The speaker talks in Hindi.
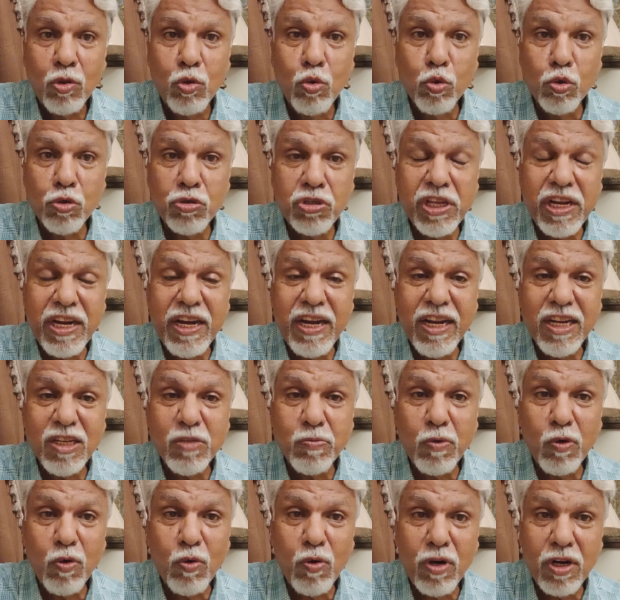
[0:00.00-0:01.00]
दूसरी इनिंग्स
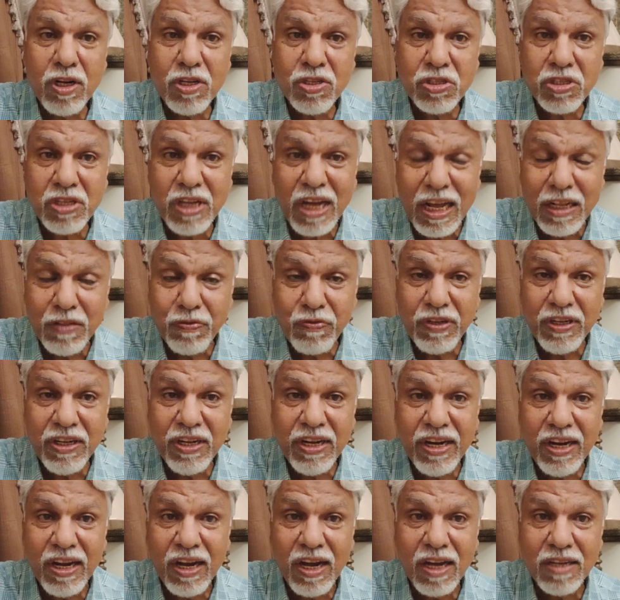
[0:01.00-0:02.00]
में उन्होंने सात
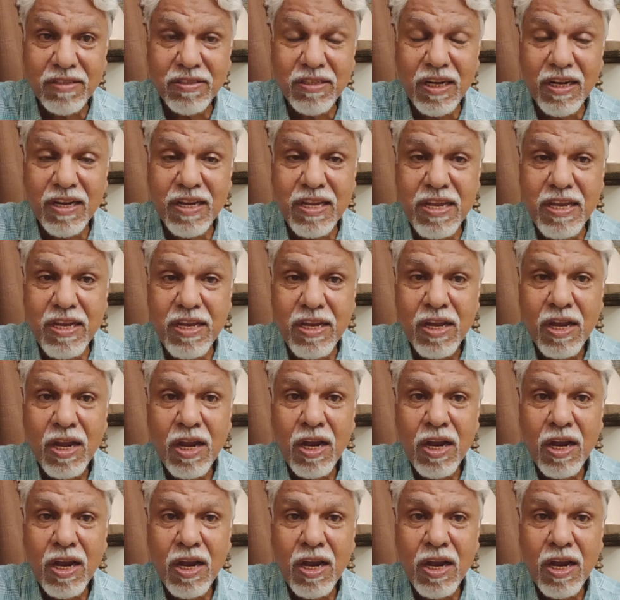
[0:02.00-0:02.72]
विकटें हासिल की